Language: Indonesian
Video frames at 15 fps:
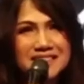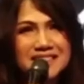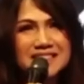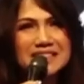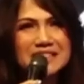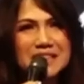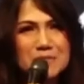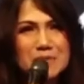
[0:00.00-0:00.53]

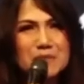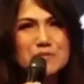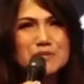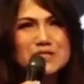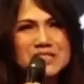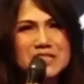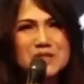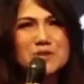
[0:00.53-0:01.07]
dia
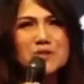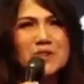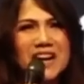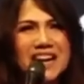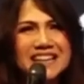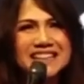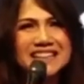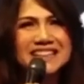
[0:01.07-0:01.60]
memuji
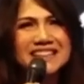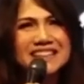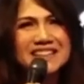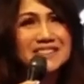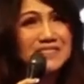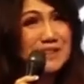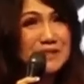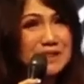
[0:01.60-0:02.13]
Tuhan.
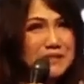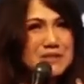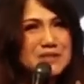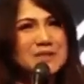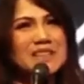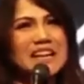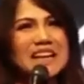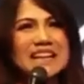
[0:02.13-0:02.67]
Bapak, ibu,
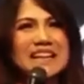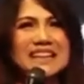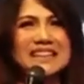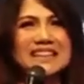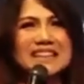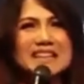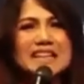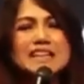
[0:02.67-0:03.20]
saudara,
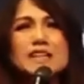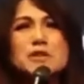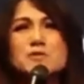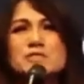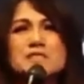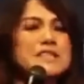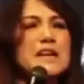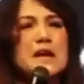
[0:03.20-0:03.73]
ini
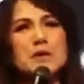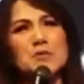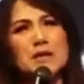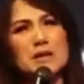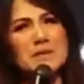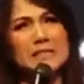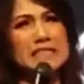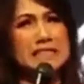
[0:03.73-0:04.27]
kunci yang
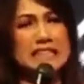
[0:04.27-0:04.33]
luar biasa. Jadi,